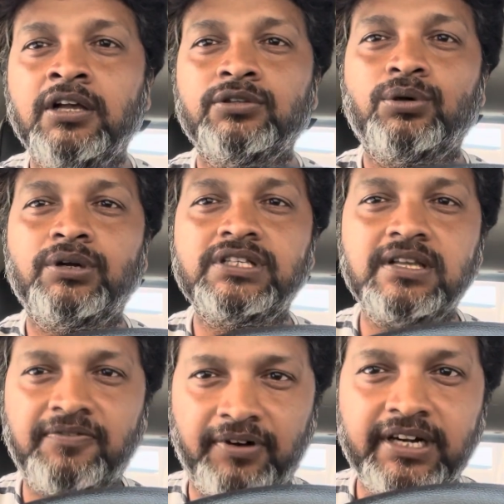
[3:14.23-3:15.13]
थोड़े
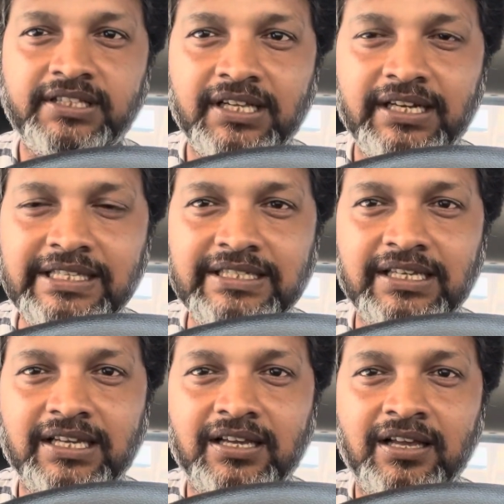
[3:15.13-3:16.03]
से फंड देने
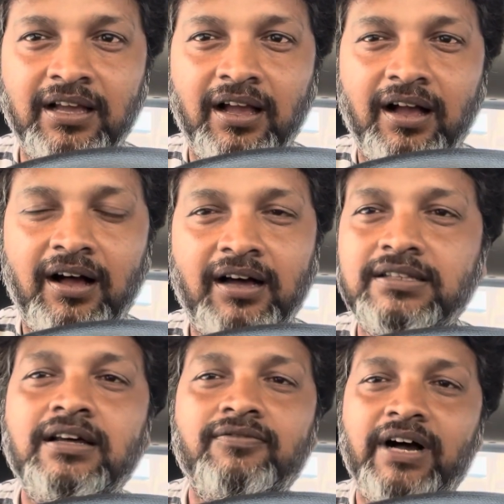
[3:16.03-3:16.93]
चाहिए
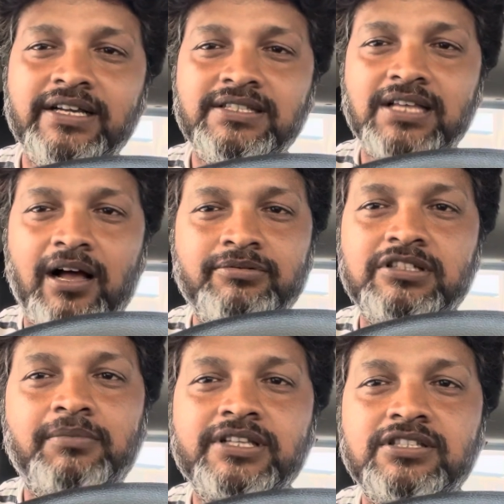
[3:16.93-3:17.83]
अदरवाइज आप
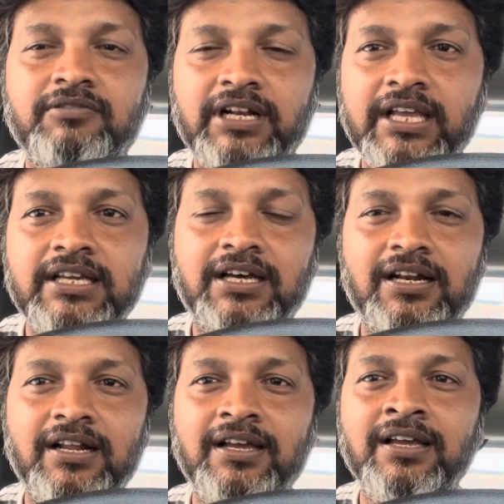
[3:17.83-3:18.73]
समाज सेवा नहीं कर
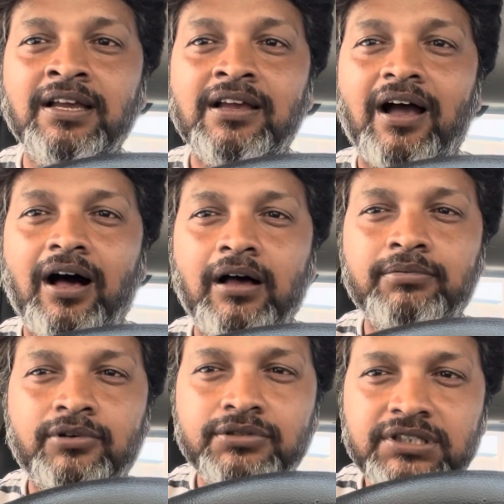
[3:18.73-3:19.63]
रहे हैं
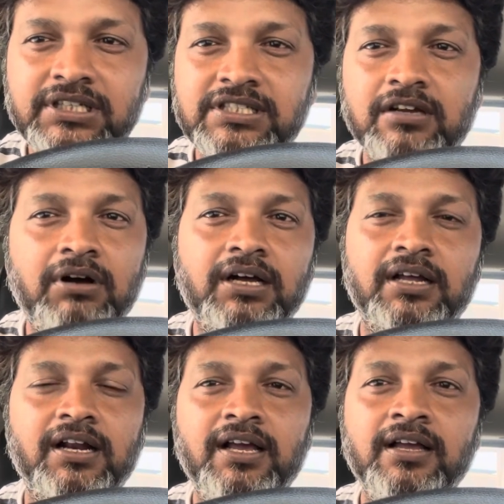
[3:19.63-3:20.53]
आप खुद की सेवा कर
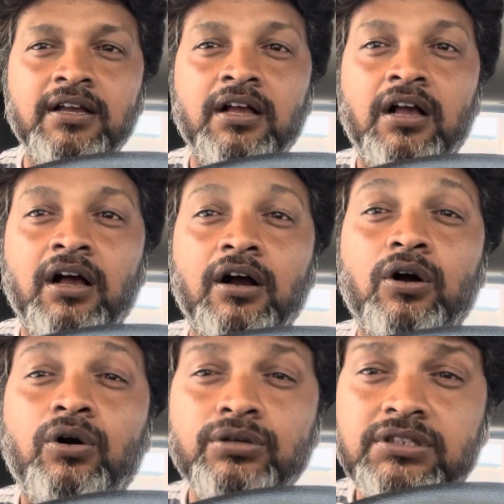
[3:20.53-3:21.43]
रहे हैं
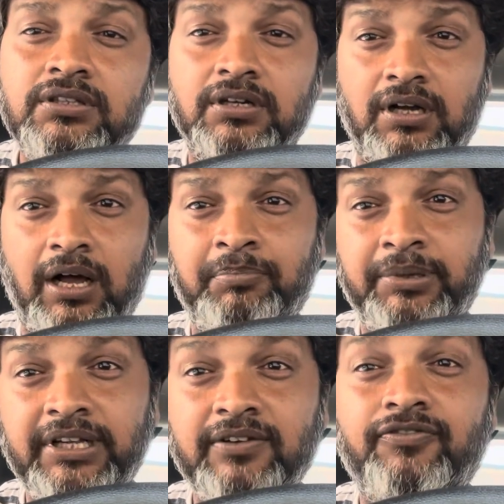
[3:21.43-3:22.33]
खुद
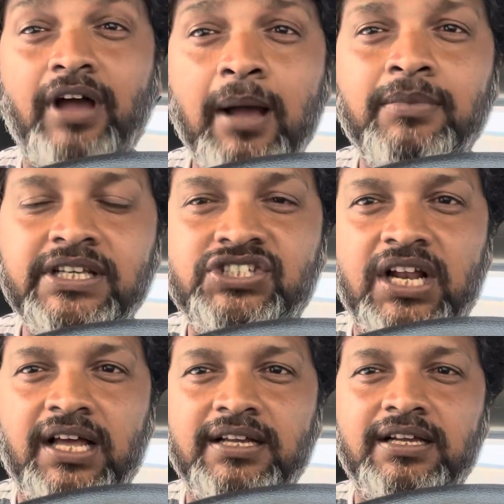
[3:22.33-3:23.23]
अपनी फैमिली
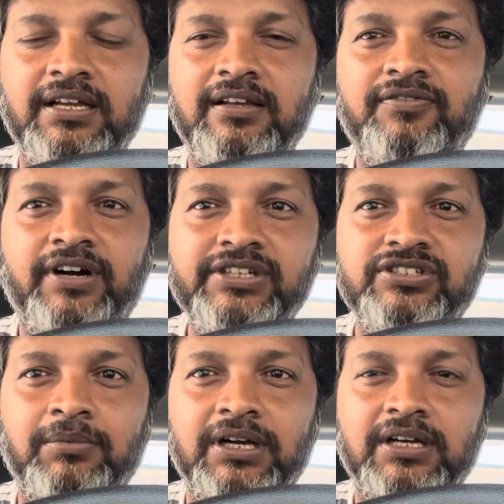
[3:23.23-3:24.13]
चलाने के लिए फंड
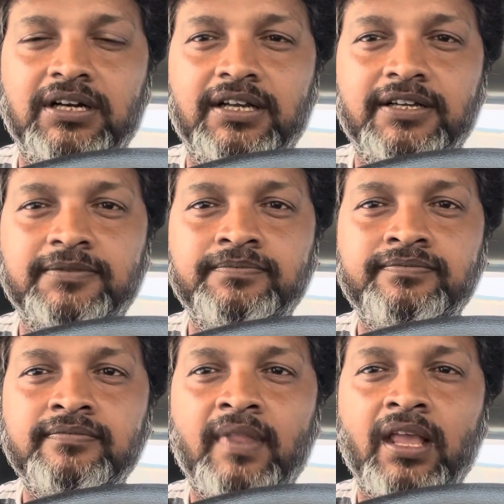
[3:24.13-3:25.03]
जमा कर रहा है
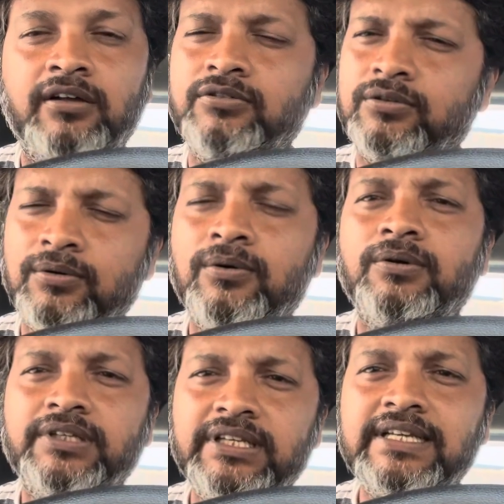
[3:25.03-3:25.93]
तो
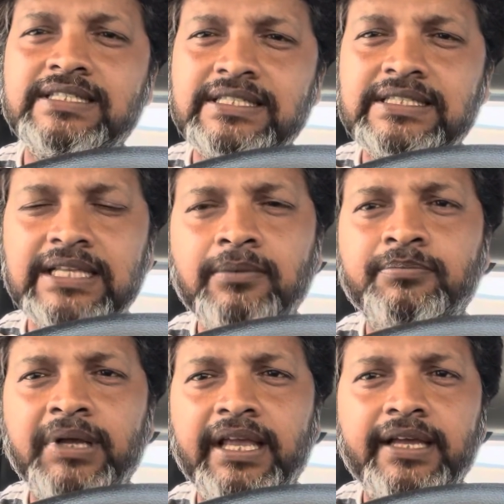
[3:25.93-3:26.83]
ये सब
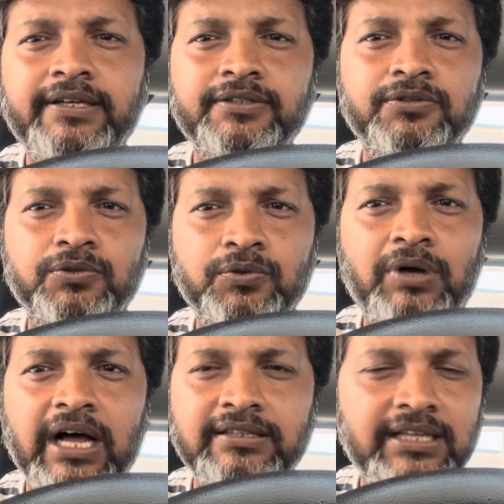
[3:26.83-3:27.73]
एक
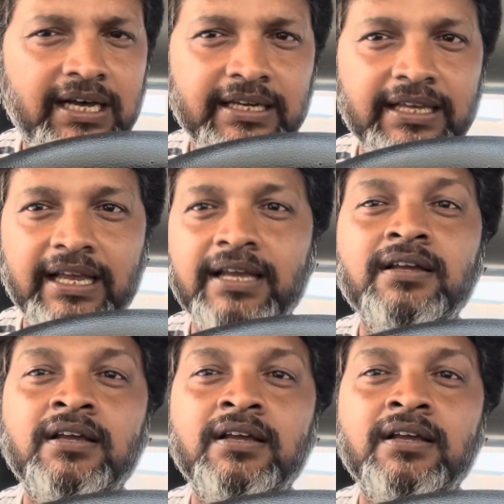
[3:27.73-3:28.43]
दुकानदारी है